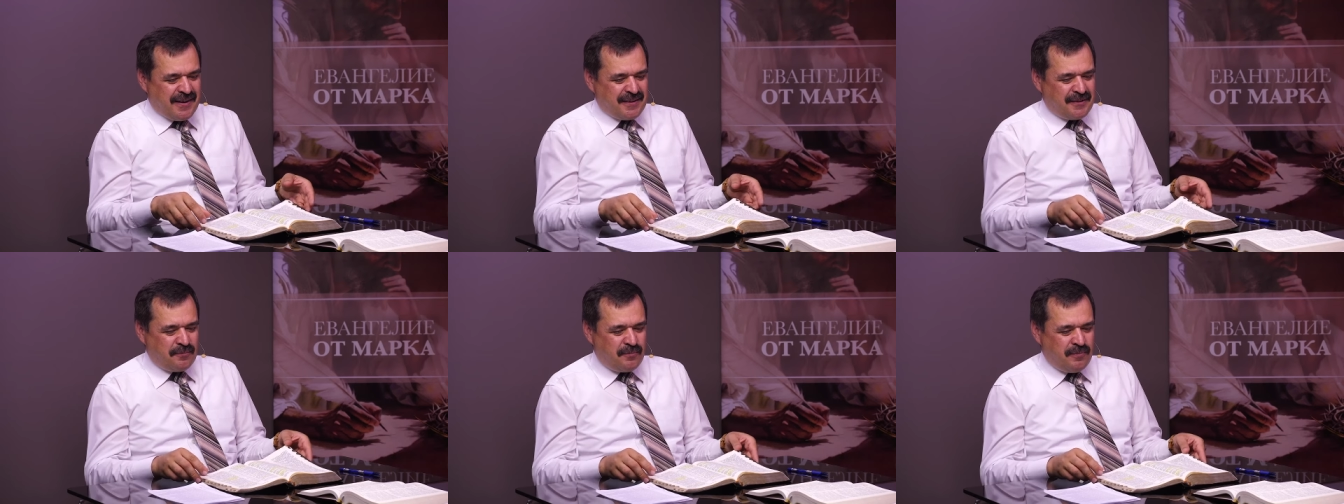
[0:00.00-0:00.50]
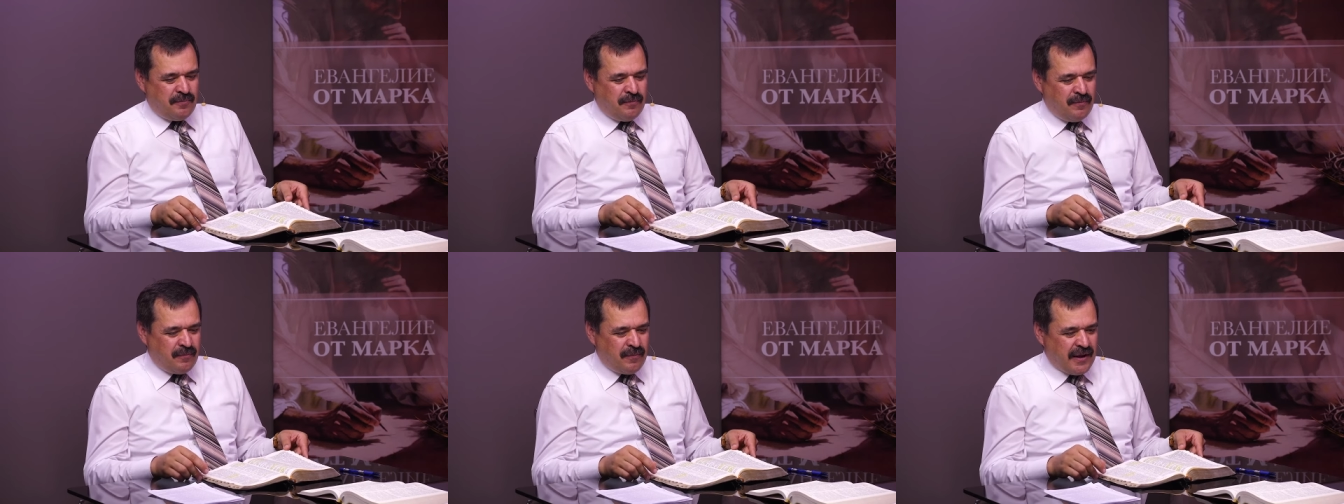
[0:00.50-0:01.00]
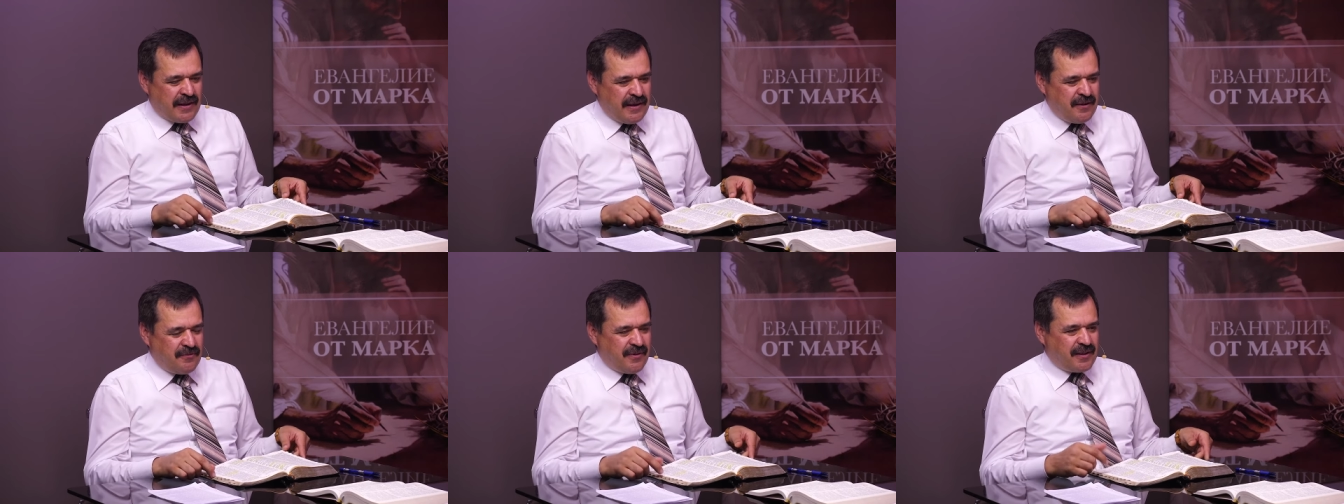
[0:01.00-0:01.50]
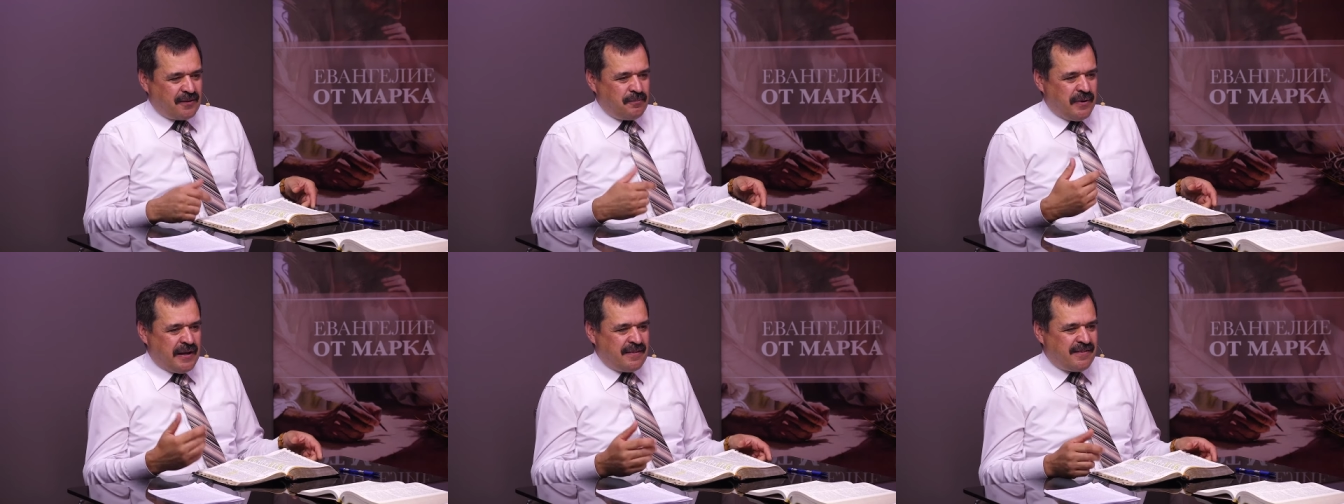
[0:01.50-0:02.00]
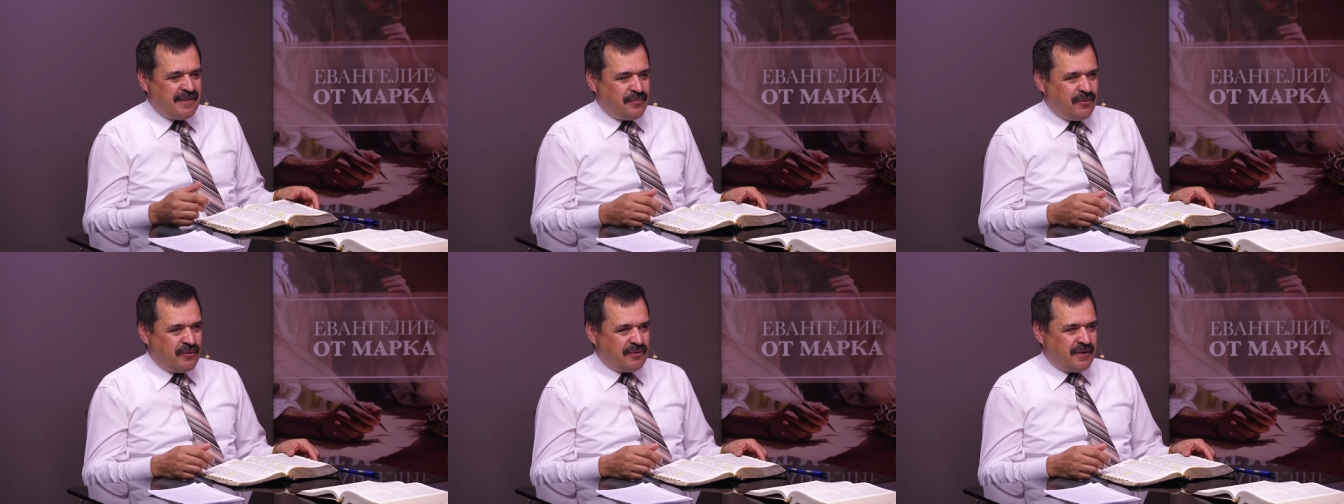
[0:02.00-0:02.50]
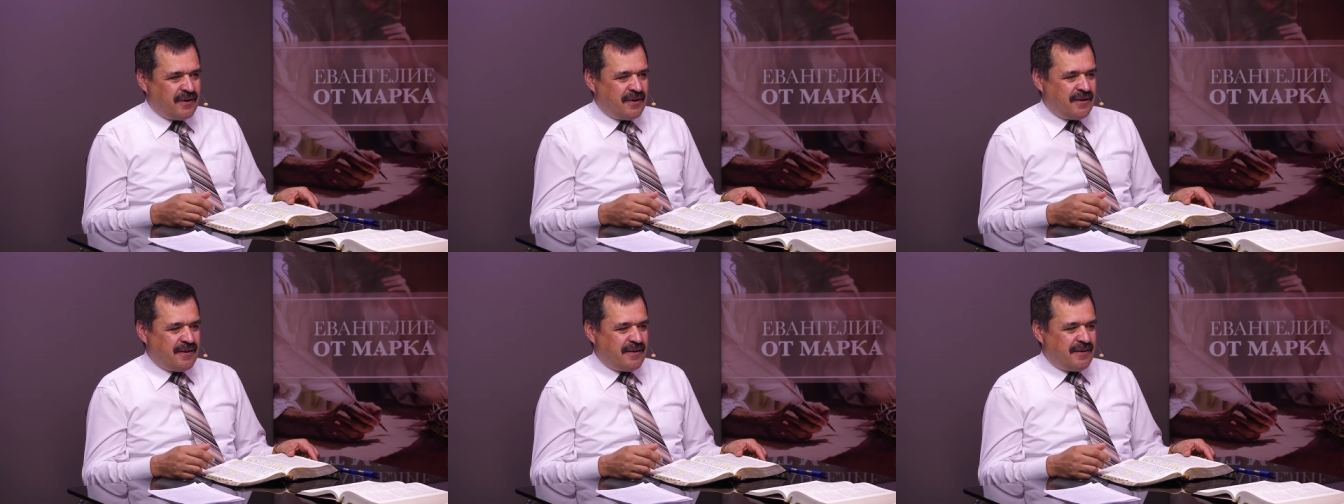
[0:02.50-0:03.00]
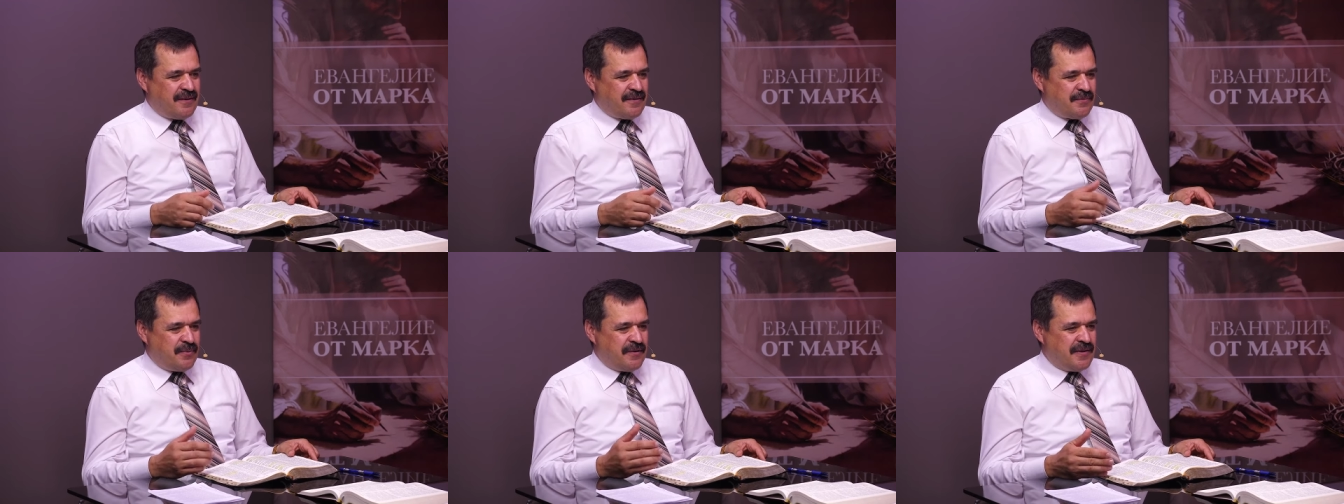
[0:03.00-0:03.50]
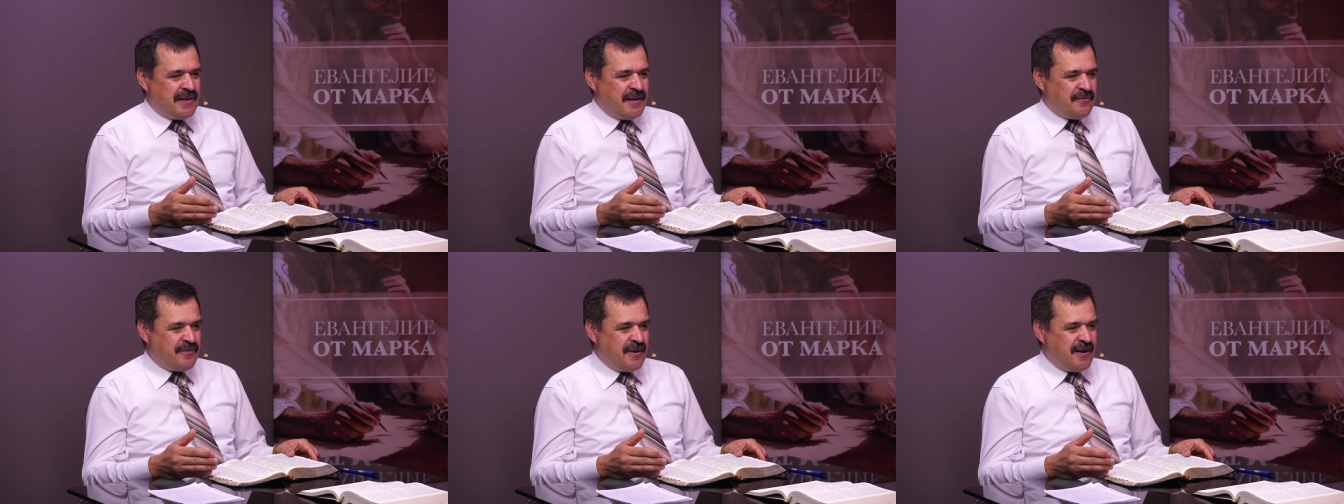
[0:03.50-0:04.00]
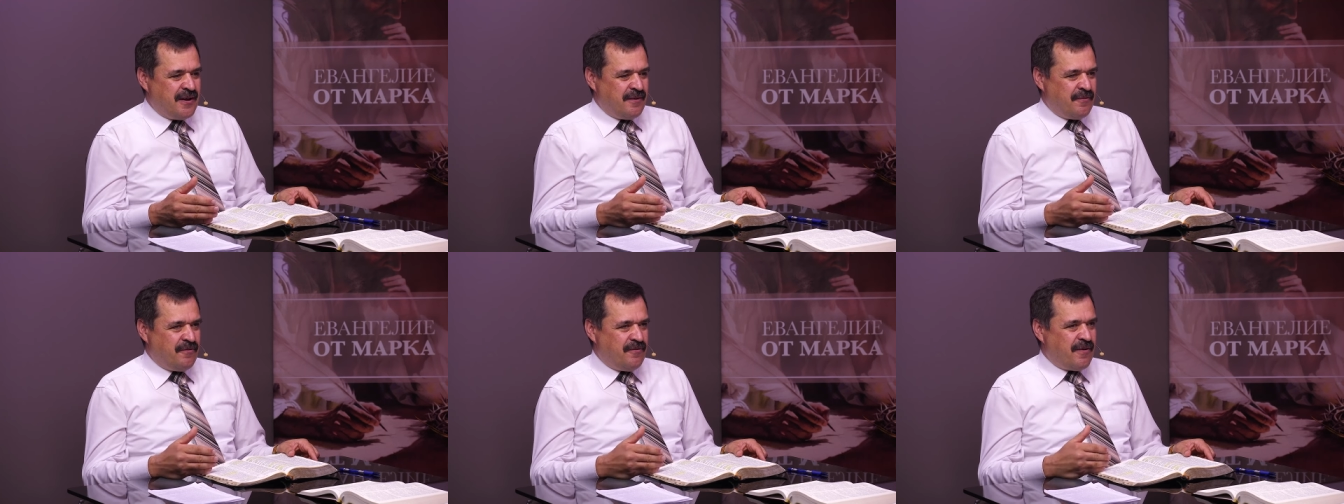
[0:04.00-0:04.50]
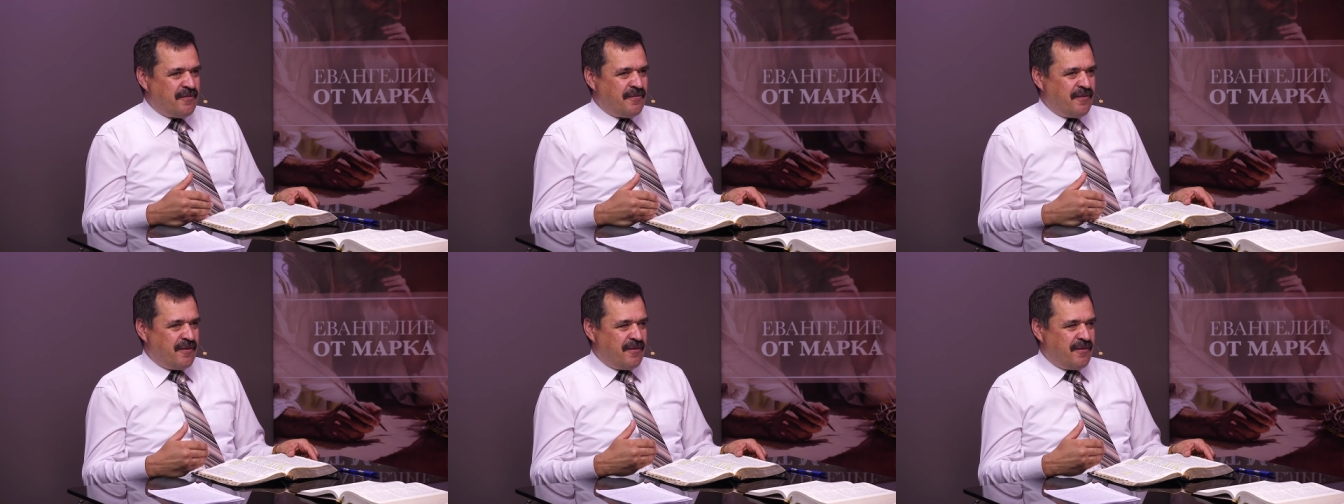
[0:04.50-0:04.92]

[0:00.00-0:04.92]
этот мотив, этот принцип, он э, справедлив во,